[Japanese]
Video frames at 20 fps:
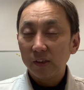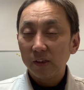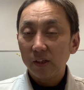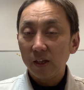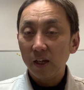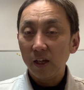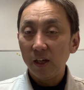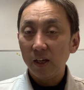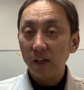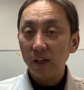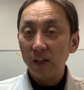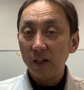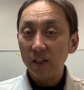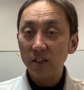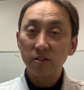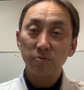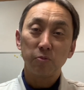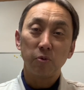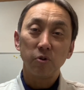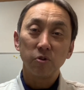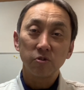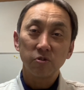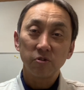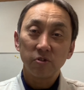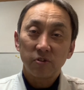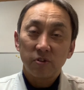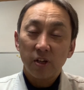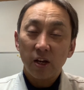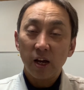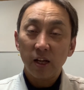えー、レスポンス
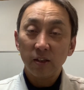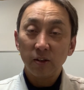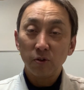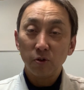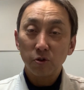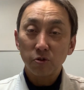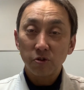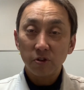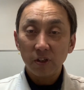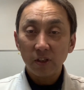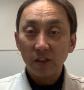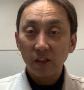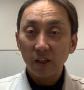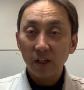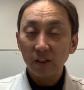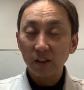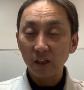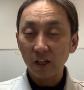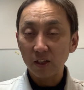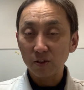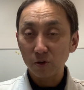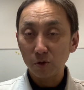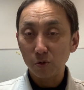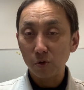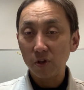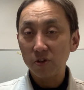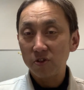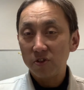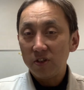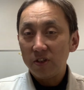ですね、反応していただいたらちょっと
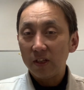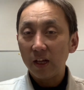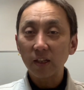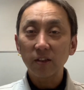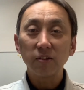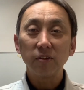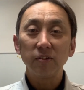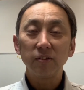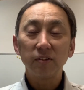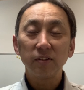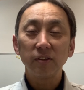嬉しいなと